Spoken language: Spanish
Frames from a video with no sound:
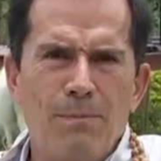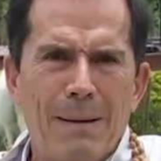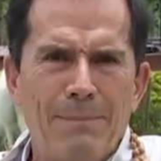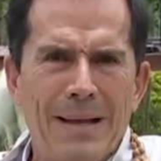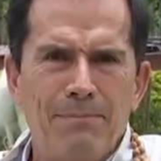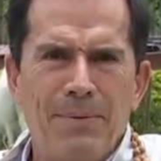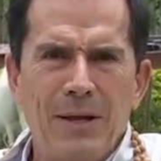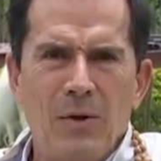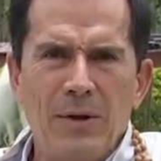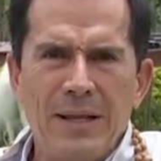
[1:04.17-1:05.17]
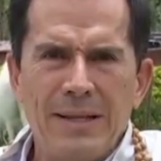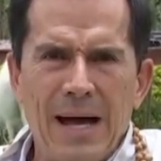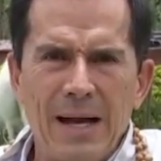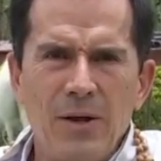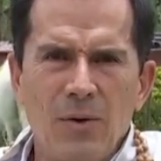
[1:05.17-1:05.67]
papel
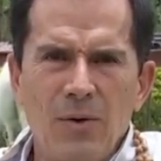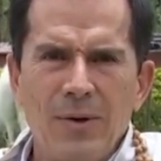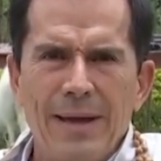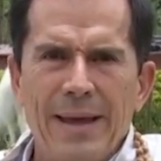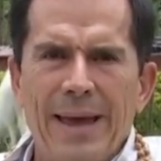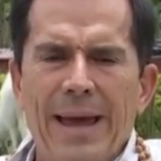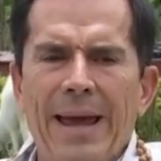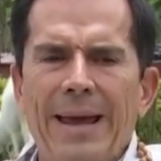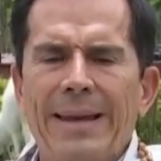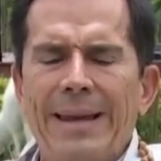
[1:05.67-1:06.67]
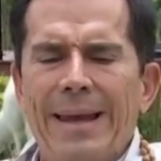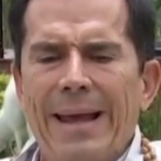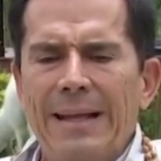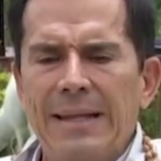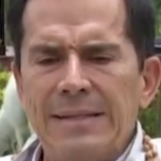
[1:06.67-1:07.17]
prioritario en
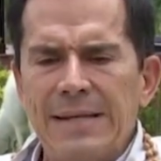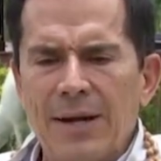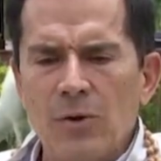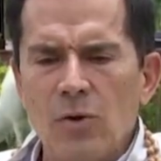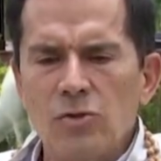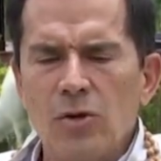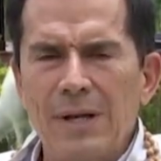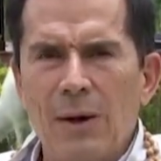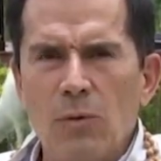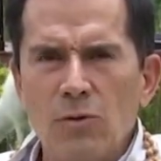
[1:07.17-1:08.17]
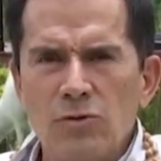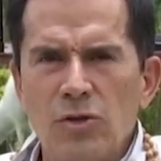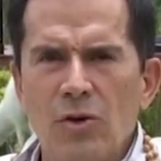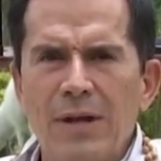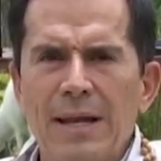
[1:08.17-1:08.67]
el desarrollo, en la
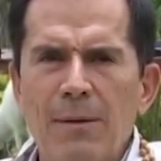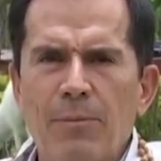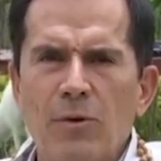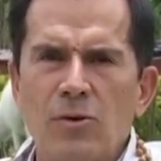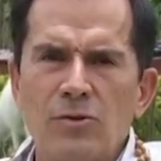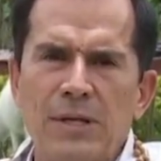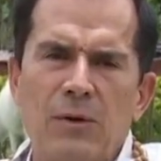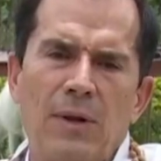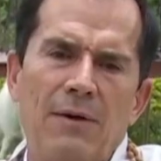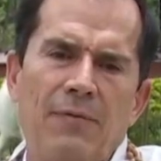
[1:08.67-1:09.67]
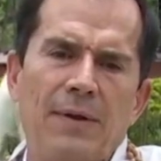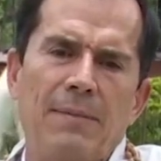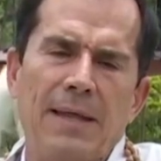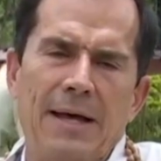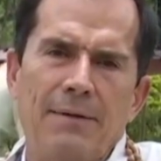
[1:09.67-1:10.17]
evolución y en el pronóstico de la
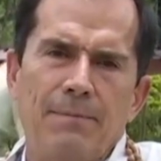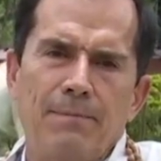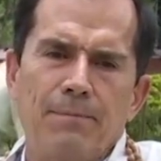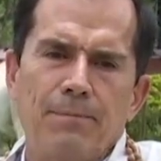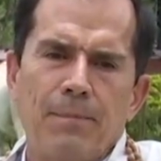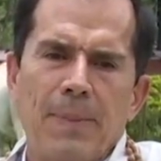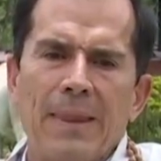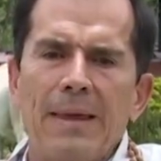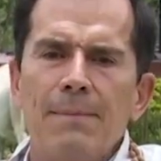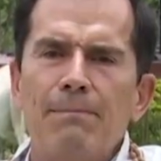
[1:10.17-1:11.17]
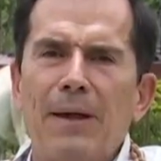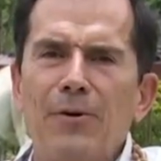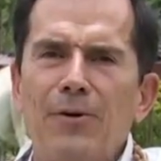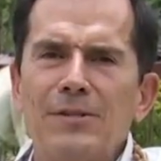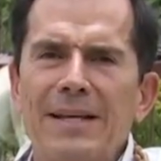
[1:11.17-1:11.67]
enfermedad.
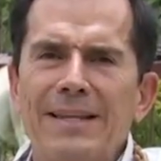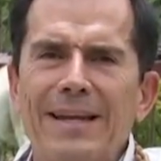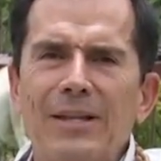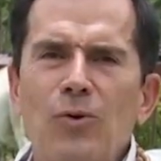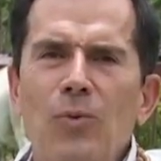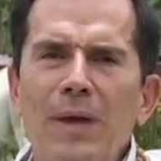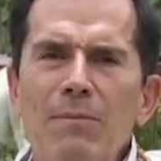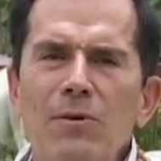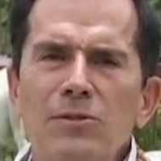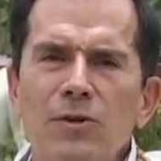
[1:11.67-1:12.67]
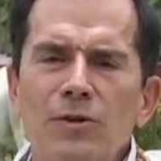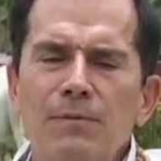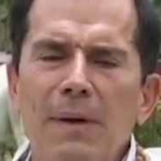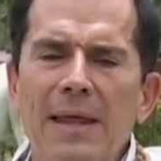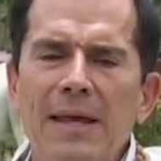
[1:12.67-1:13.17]
Pero nos entretuvimos
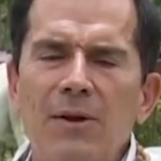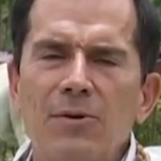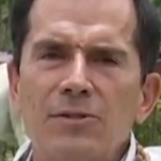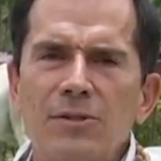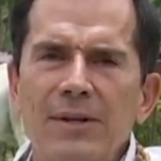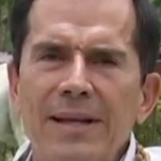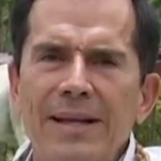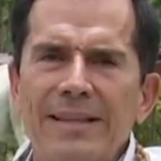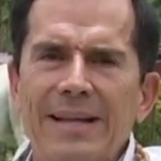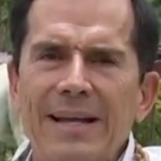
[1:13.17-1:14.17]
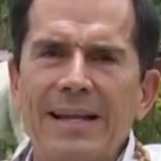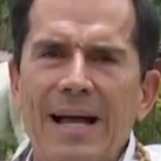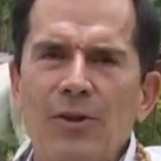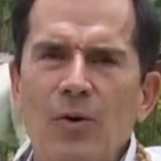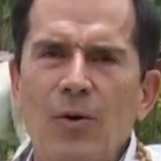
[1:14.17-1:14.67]
los médicos
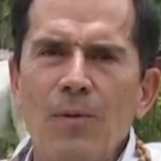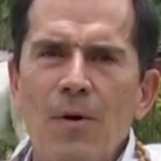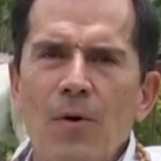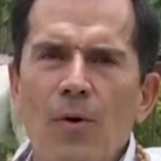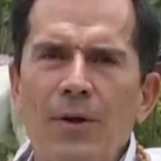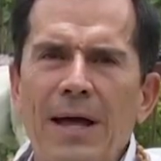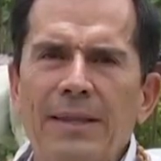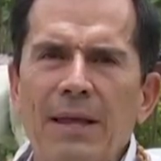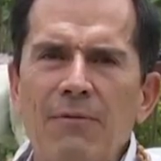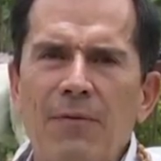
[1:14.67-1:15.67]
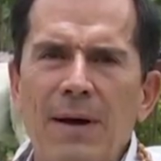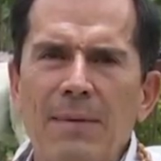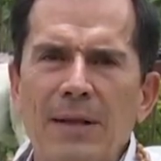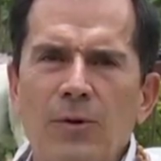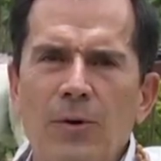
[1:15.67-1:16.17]
tratando con
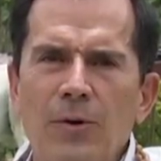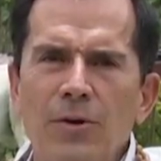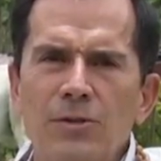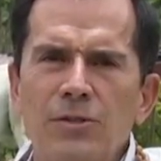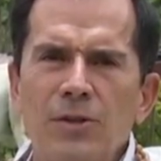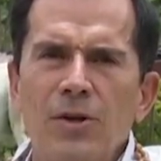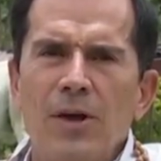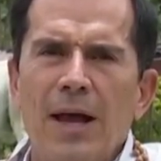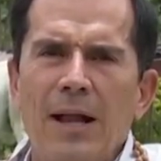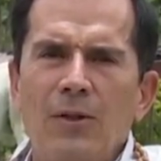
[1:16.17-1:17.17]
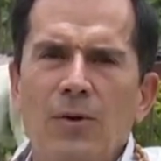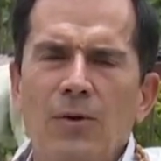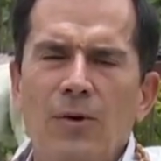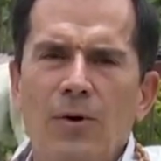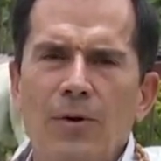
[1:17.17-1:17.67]
antiinflamatorios el
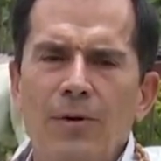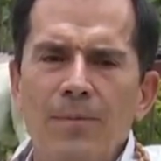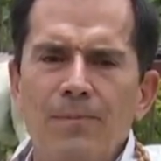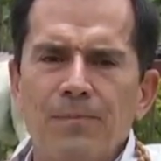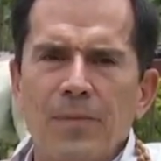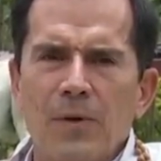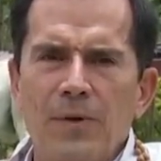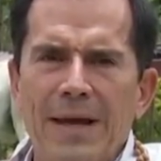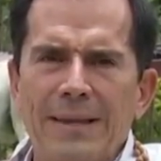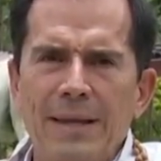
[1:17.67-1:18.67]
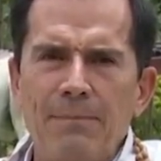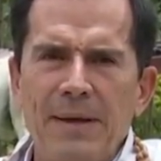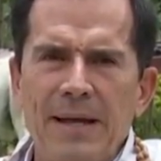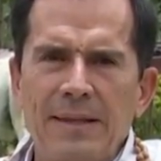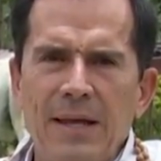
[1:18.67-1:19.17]
dolor, con
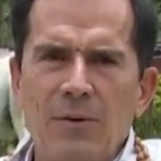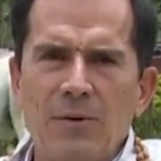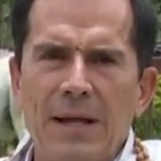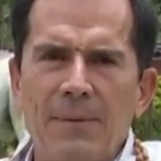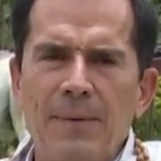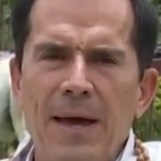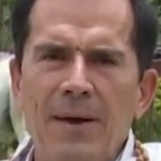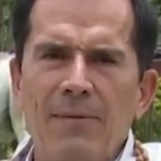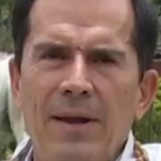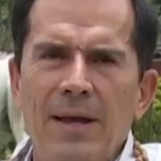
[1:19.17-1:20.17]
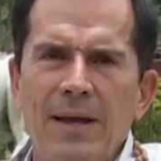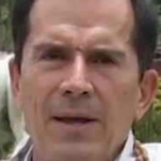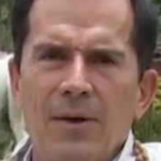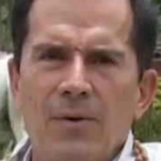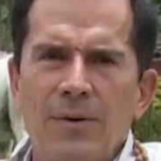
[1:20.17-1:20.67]
antipiréticos la fiebre,
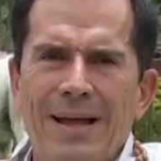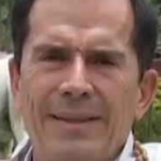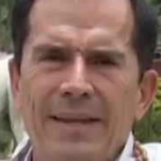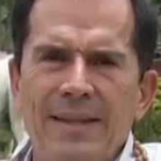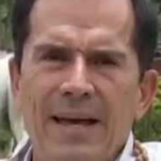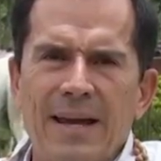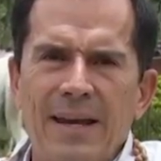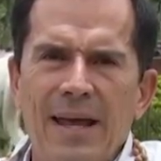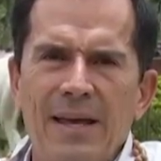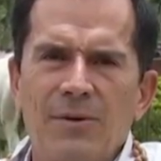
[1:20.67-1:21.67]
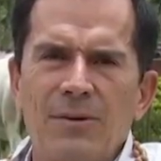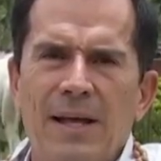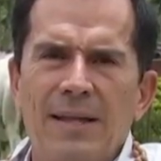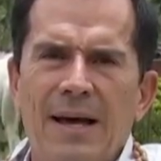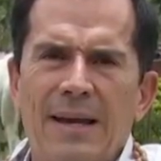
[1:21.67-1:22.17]
con antidiarreicos
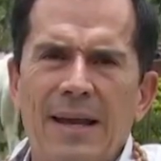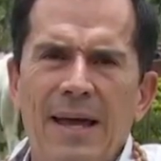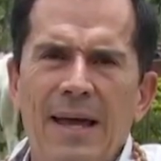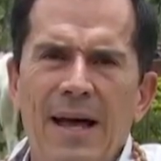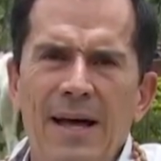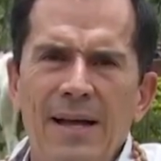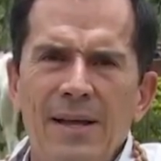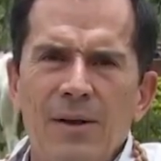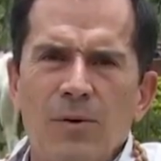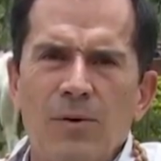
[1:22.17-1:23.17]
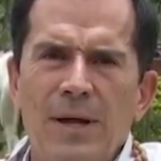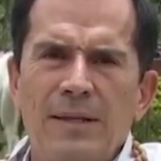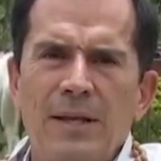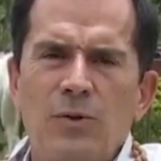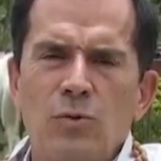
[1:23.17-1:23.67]
la diarrea, con
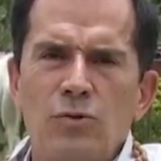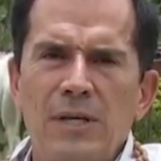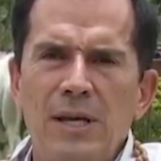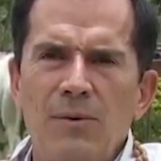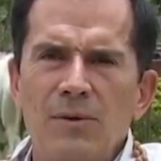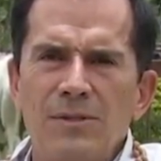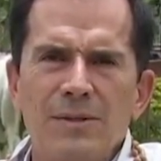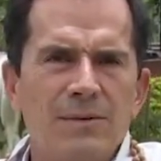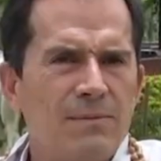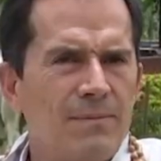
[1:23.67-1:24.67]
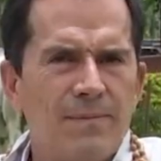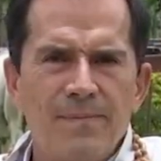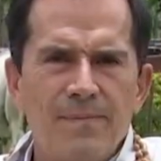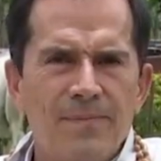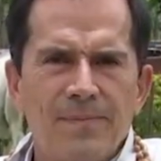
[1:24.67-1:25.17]
antitusivos.
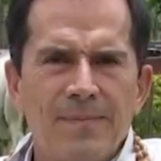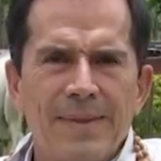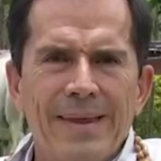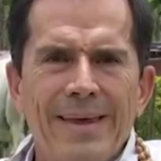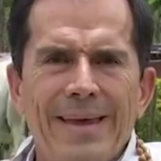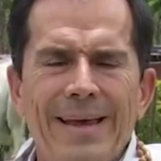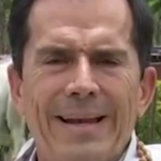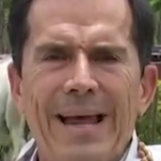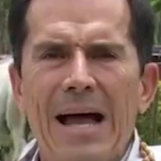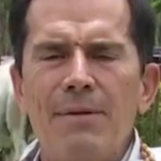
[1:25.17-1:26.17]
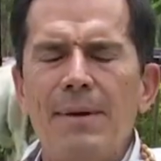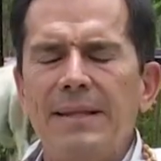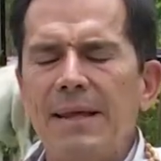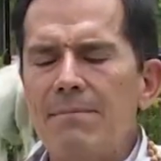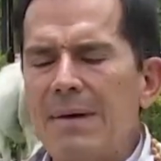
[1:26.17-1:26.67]
Y
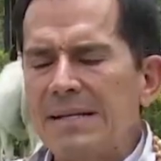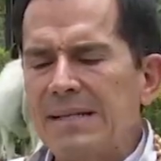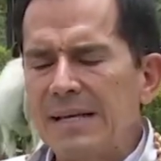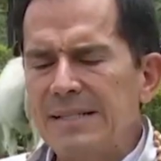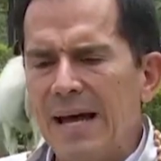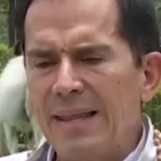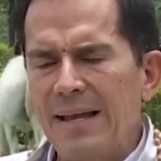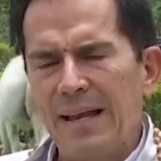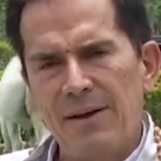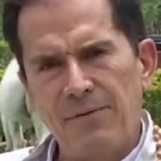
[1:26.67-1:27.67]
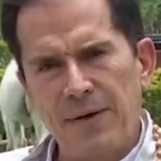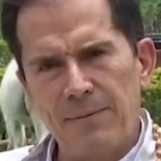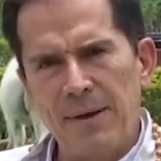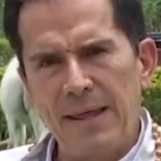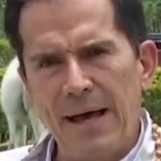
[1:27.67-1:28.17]
realmente más allá de la
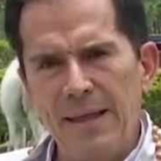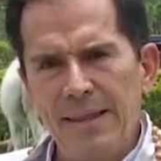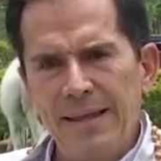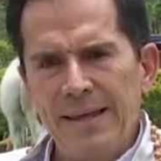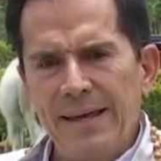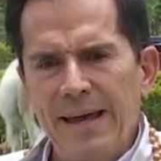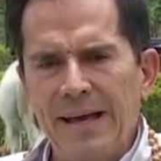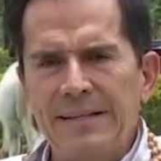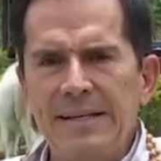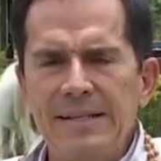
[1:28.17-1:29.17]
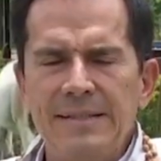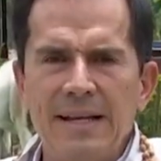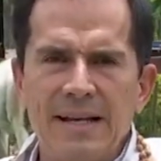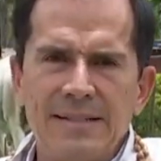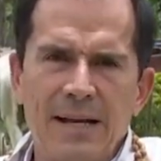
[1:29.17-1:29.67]
enfermedad,
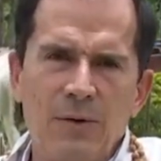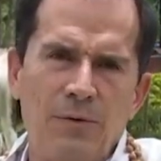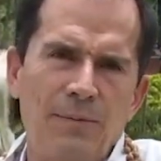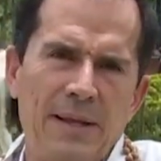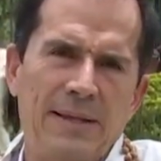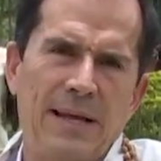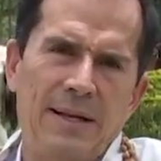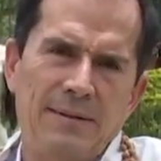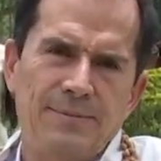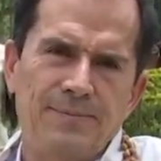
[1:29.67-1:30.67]
existe la salud mental.